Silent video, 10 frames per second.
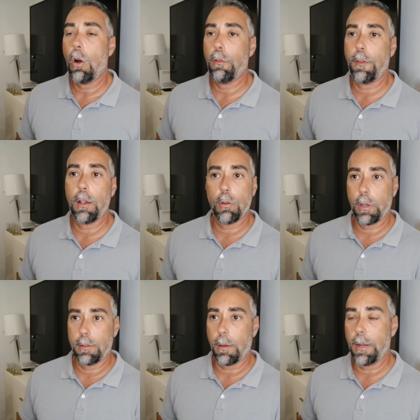o
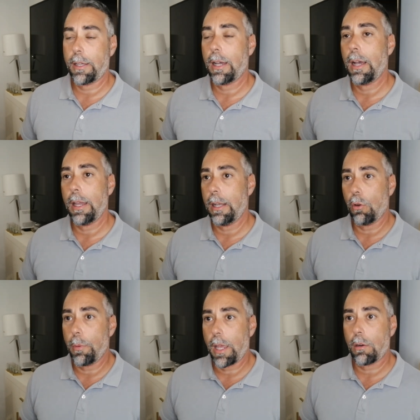fijos que establezca
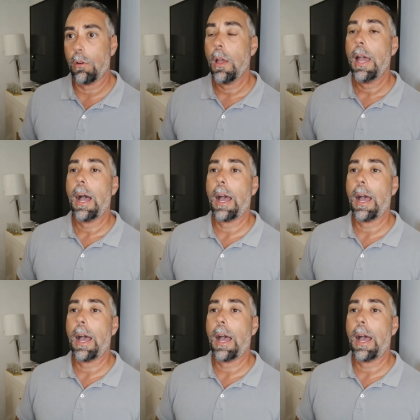el gobierno.